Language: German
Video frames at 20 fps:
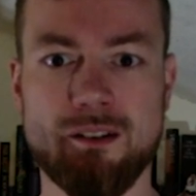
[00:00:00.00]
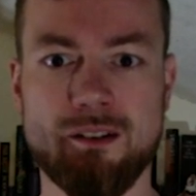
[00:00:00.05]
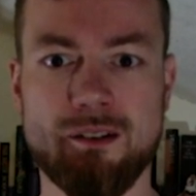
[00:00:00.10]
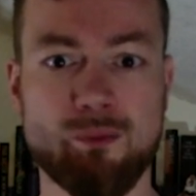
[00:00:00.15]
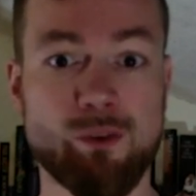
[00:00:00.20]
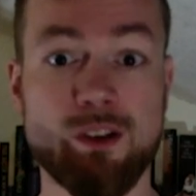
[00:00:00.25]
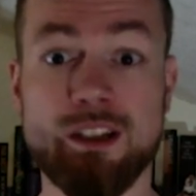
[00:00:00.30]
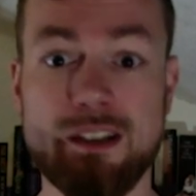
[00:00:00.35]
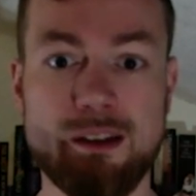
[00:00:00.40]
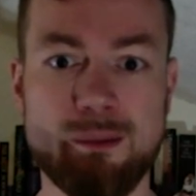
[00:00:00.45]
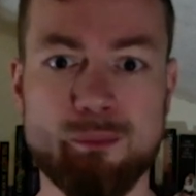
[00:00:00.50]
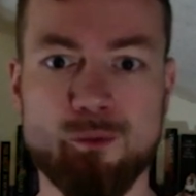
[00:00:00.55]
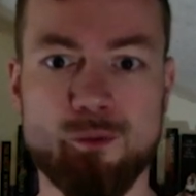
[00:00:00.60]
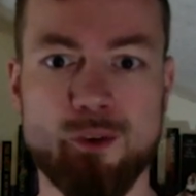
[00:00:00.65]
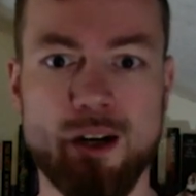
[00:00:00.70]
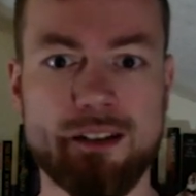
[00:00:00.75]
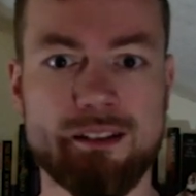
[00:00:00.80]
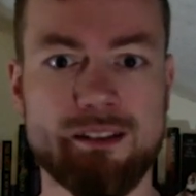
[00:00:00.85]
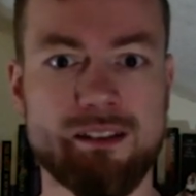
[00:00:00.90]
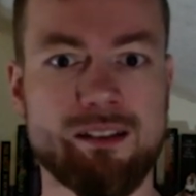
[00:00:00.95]
vor jedem
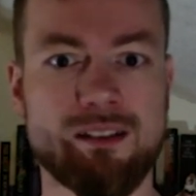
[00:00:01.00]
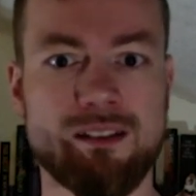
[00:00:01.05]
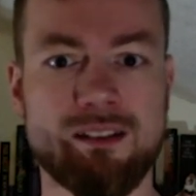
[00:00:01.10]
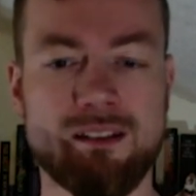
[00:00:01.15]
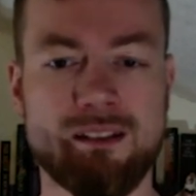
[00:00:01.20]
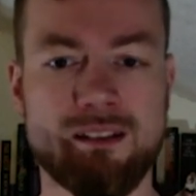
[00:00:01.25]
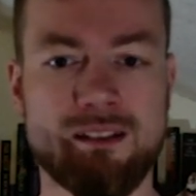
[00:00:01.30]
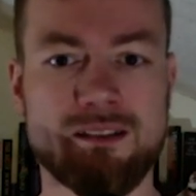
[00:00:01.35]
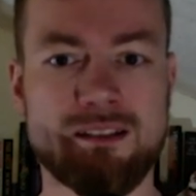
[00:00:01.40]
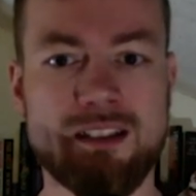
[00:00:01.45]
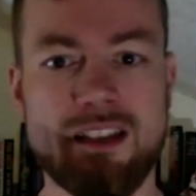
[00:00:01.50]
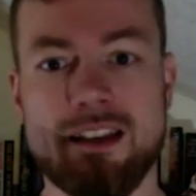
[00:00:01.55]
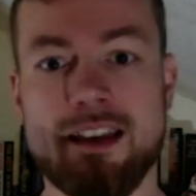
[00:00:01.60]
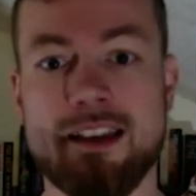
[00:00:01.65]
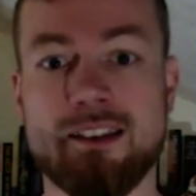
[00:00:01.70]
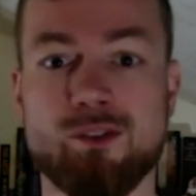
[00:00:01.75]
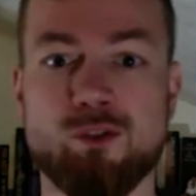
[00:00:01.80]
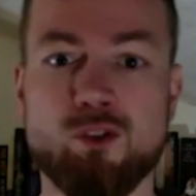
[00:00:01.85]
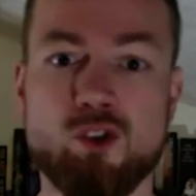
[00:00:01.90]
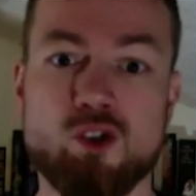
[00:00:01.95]
Feit, der
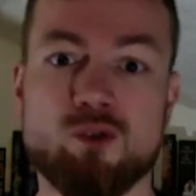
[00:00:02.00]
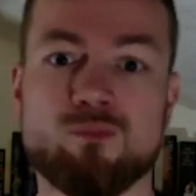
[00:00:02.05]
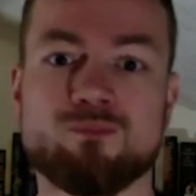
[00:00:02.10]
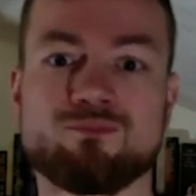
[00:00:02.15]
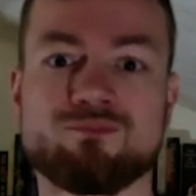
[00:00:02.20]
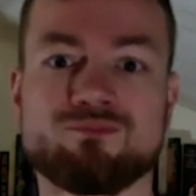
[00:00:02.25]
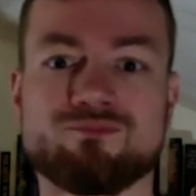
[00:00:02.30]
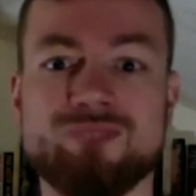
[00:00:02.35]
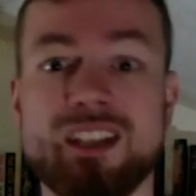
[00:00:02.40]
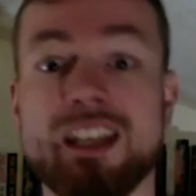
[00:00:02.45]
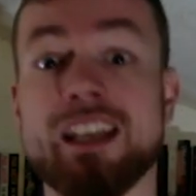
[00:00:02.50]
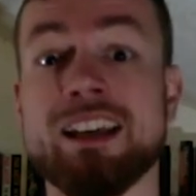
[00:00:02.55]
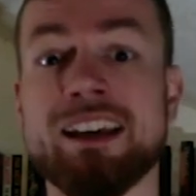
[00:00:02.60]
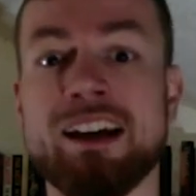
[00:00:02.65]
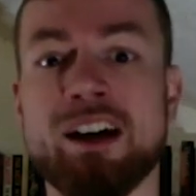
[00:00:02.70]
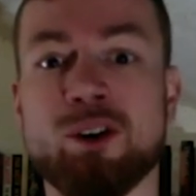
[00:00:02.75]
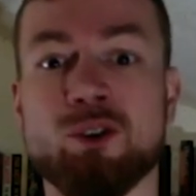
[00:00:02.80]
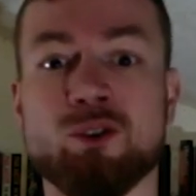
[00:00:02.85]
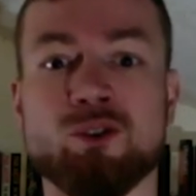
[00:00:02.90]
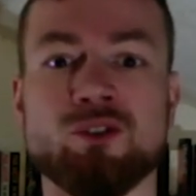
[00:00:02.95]
je zwischen
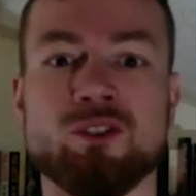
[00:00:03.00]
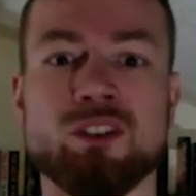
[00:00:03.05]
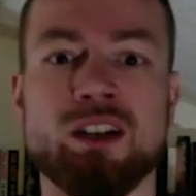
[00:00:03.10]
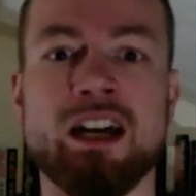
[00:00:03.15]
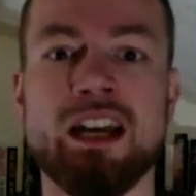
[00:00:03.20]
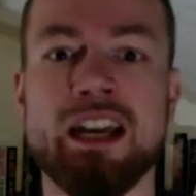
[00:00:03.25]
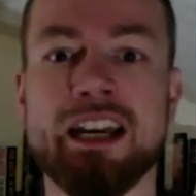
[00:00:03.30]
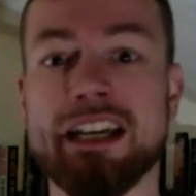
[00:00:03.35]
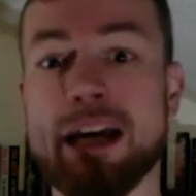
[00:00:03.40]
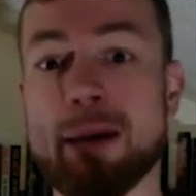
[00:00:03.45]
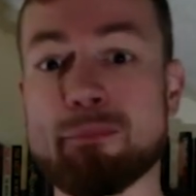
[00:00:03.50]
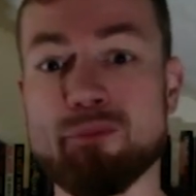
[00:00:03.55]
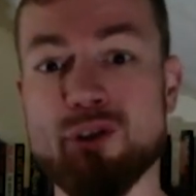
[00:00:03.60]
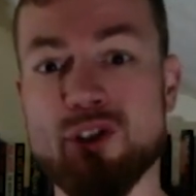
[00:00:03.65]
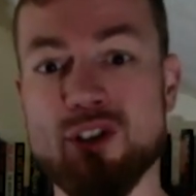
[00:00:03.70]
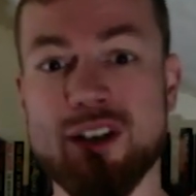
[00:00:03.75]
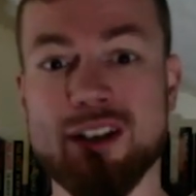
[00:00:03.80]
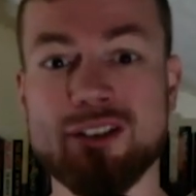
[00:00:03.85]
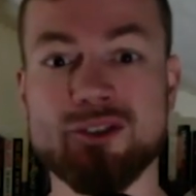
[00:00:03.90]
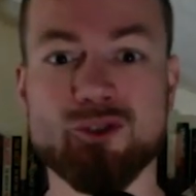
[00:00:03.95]
hier und
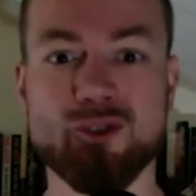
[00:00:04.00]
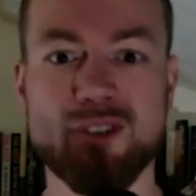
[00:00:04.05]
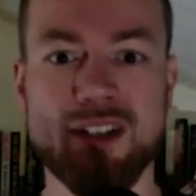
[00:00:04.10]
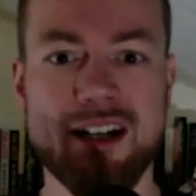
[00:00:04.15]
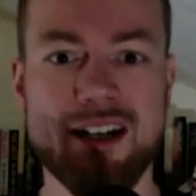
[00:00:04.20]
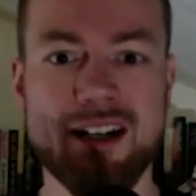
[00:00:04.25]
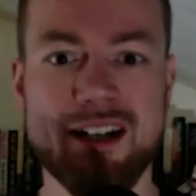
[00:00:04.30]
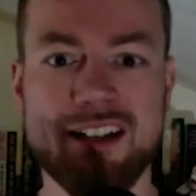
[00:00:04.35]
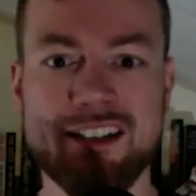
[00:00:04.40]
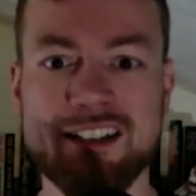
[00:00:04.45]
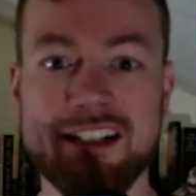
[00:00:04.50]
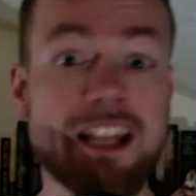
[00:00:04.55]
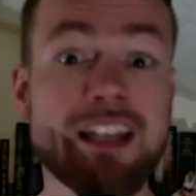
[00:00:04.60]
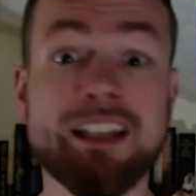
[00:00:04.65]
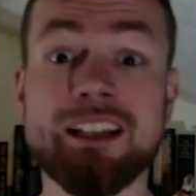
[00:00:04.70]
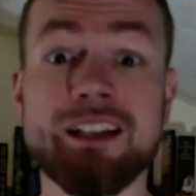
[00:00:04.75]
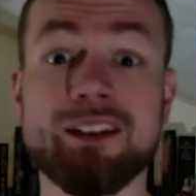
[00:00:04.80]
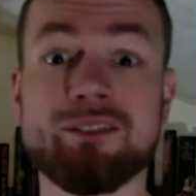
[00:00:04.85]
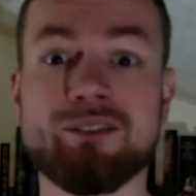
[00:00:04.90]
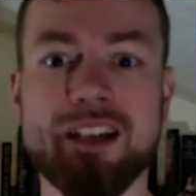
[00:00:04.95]
Kapstadt oder
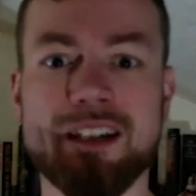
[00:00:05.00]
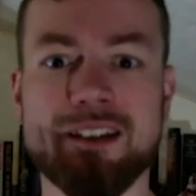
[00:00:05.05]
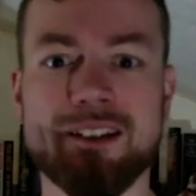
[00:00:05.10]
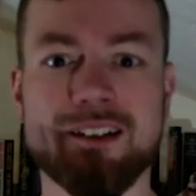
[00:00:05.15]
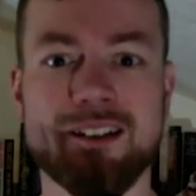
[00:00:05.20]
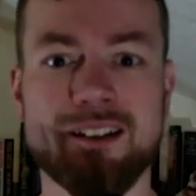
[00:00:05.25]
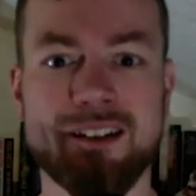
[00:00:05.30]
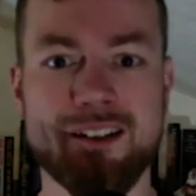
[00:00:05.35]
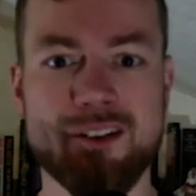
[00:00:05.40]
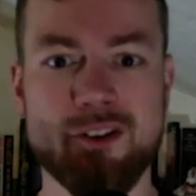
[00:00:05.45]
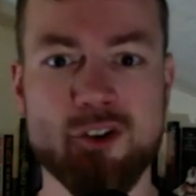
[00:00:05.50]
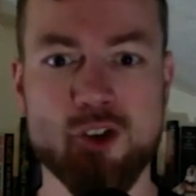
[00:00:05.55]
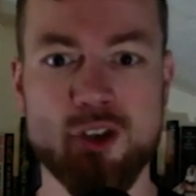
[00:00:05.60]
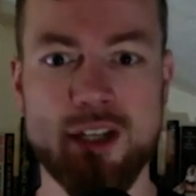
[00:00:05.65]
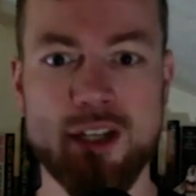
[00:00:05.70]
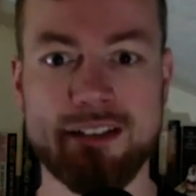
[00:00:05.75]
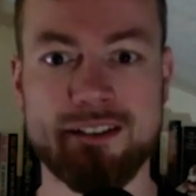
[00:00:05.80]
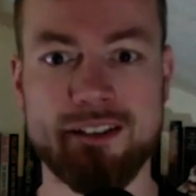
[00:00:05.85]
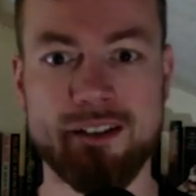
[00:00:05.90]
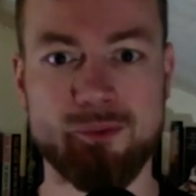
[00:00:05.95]
Reykjavik
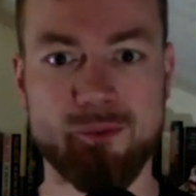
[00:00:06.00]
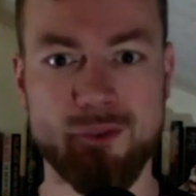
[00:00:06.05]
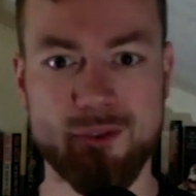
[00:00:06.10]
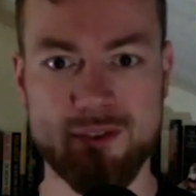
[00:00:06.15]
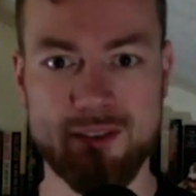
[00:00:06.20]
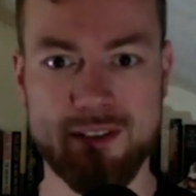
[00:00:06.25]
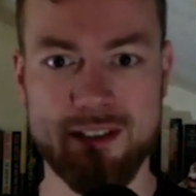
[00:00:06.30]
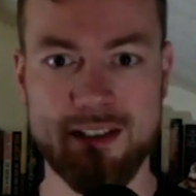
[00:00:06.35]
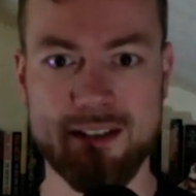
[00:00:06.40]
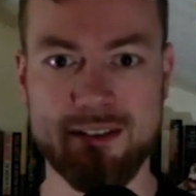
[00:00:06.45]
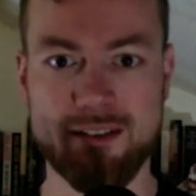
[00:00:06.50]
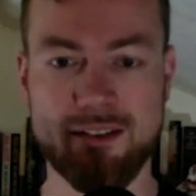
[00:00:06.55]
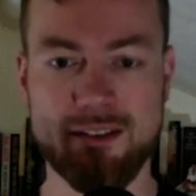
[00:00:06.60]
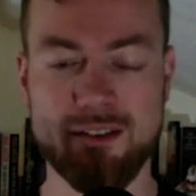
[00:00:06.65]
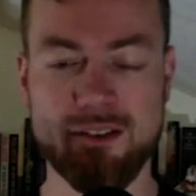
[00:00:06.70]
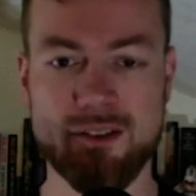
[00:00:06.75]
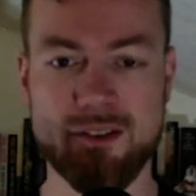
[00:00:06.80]
stattgefunden hat.